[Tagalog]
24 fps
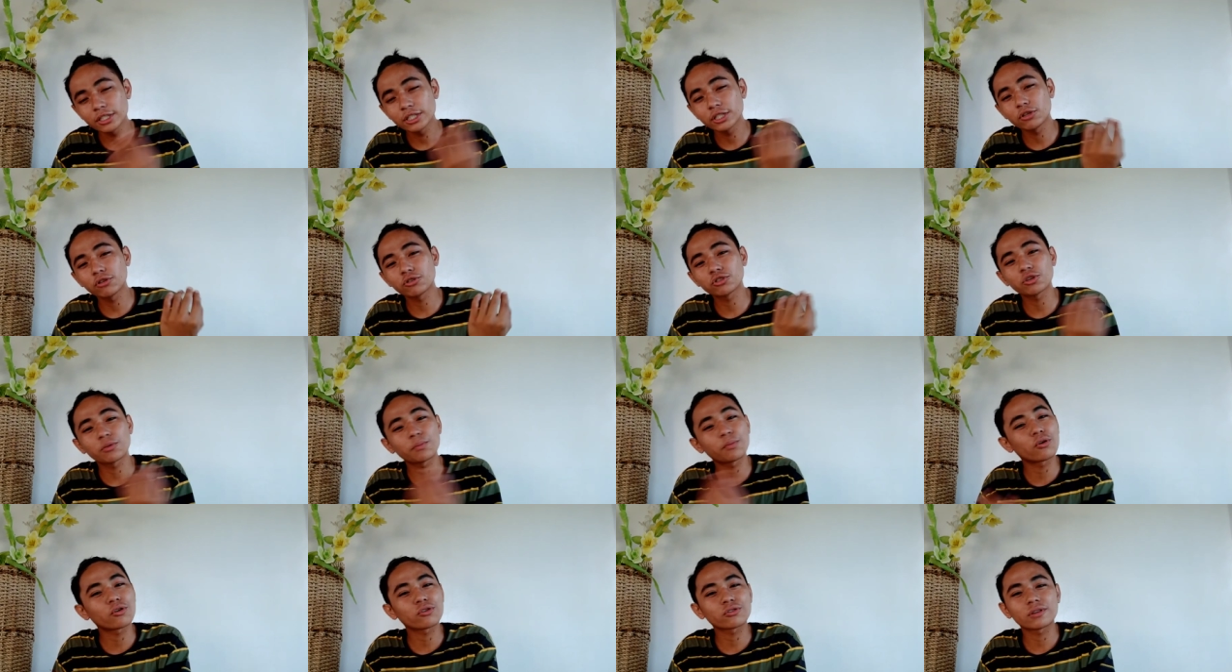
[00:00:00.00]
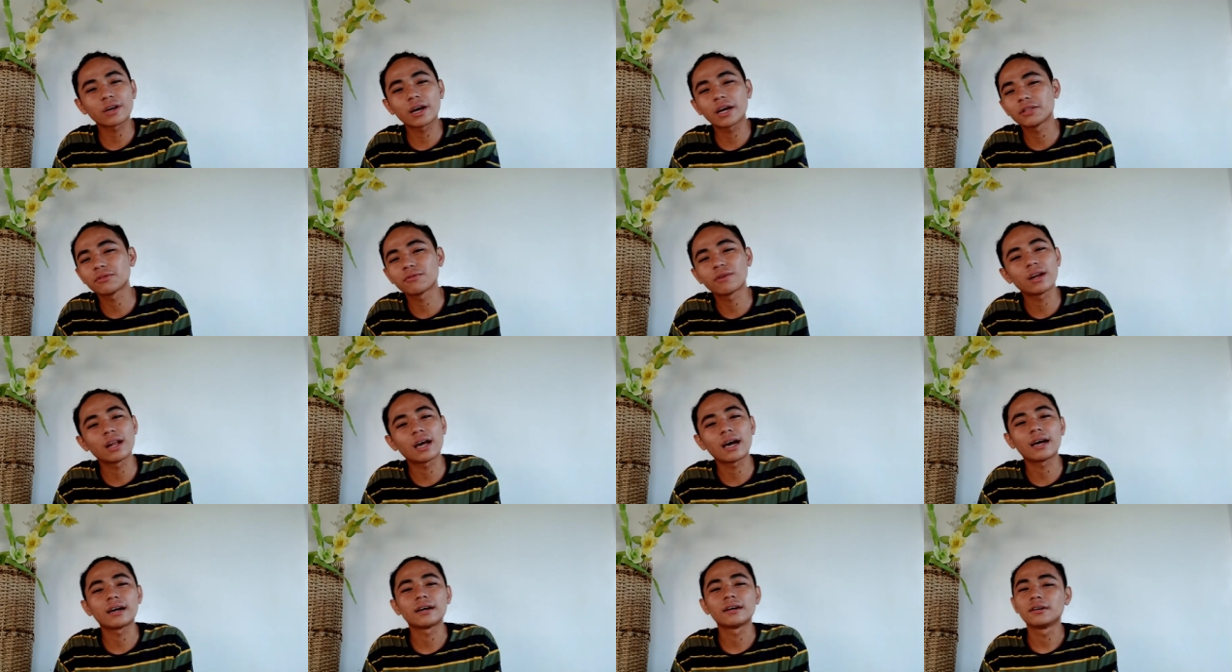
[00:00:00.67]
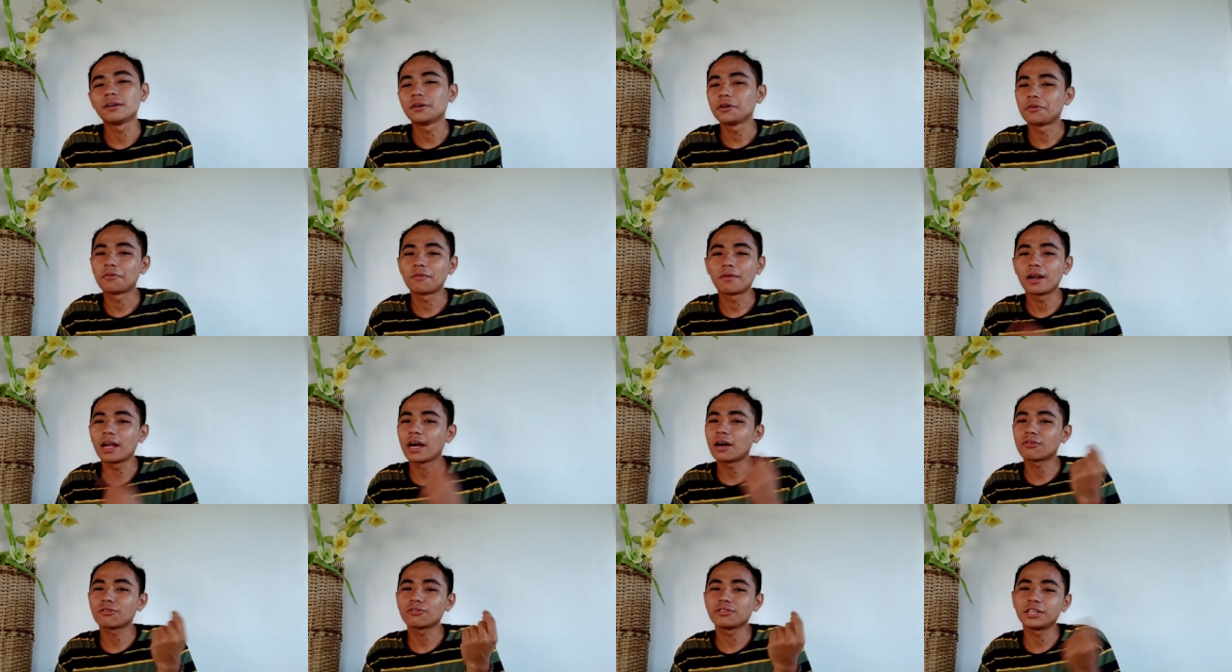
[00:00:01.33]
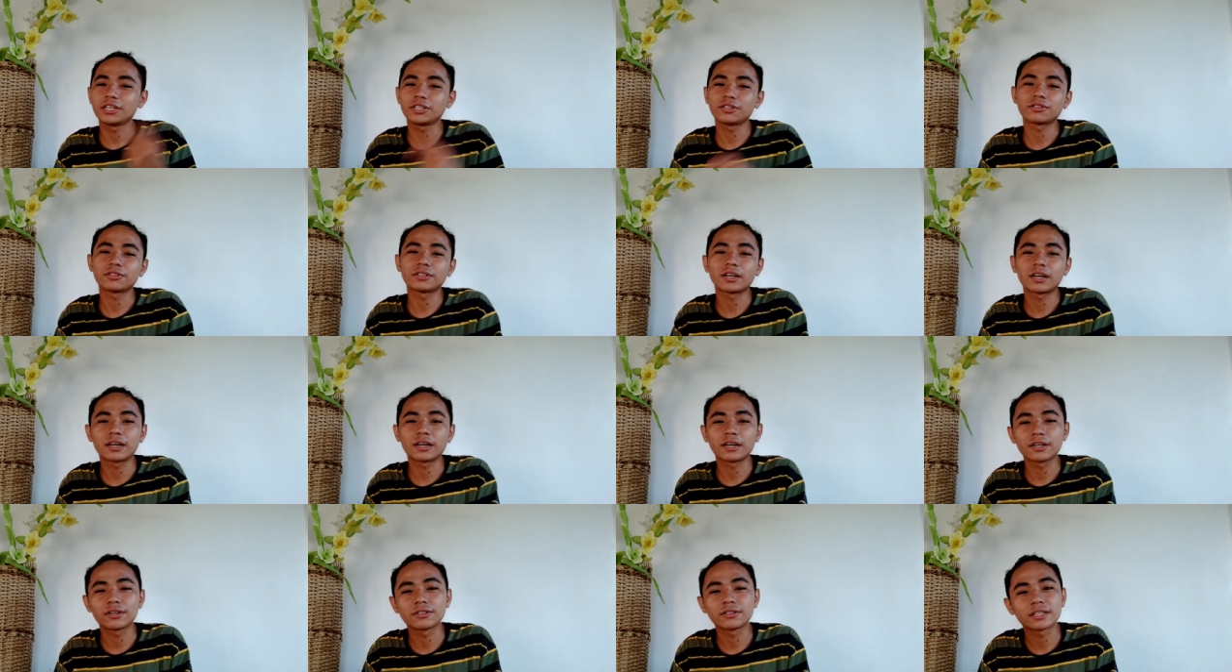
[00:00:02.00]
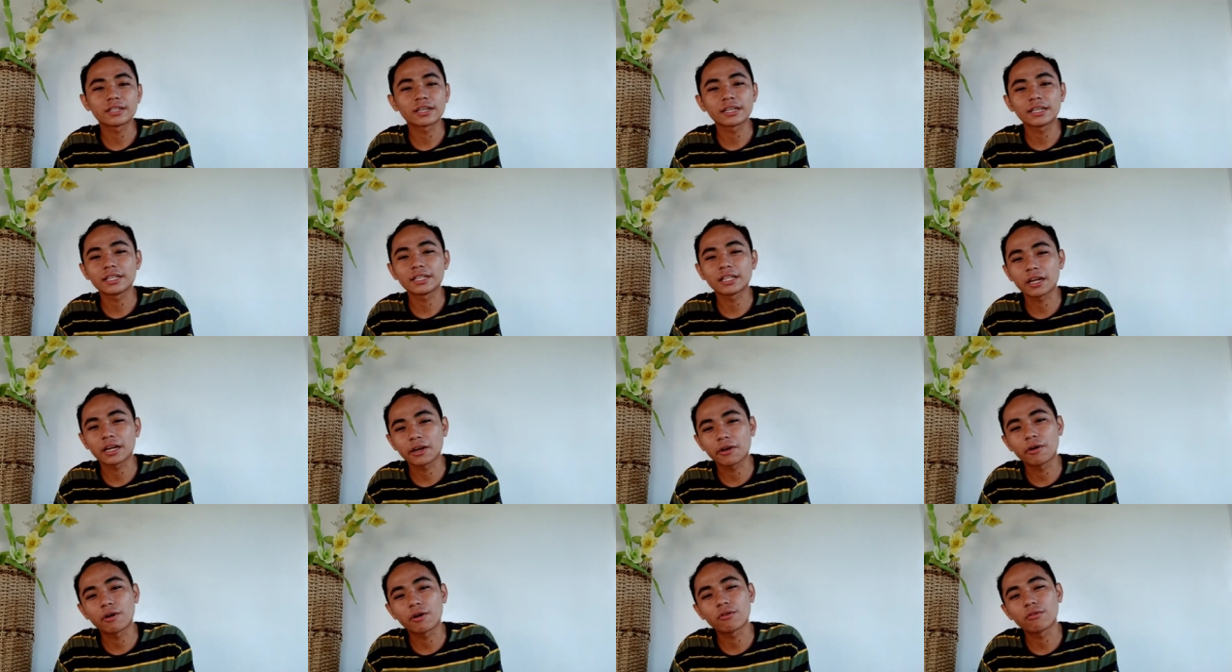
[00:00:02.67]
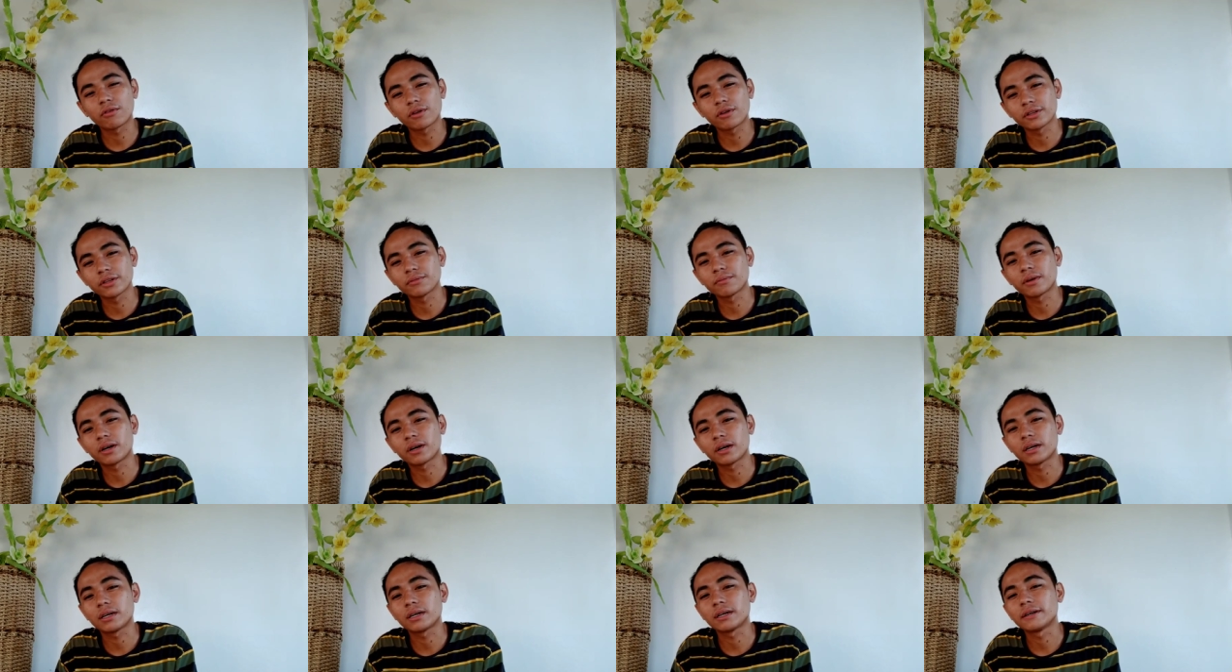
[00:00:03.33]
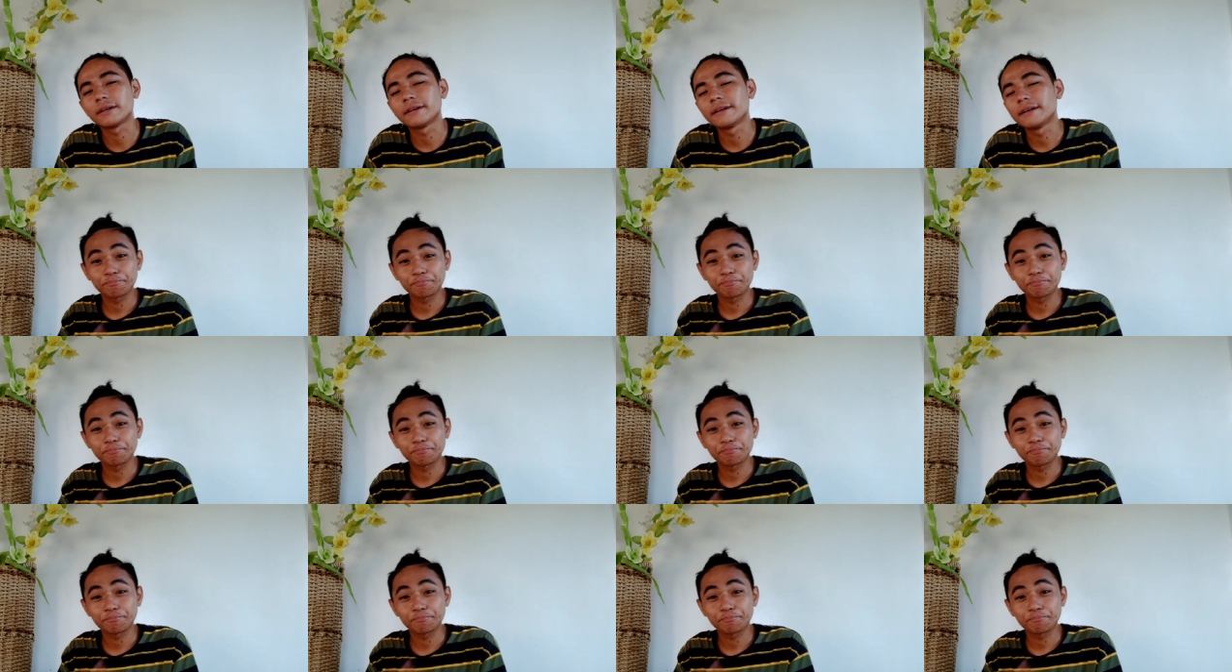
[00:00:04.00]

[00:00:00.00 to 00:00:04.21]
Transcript: sinusuportahan, wala. Wala ako dito sa ngayon sa ginagawa ko ngayon mga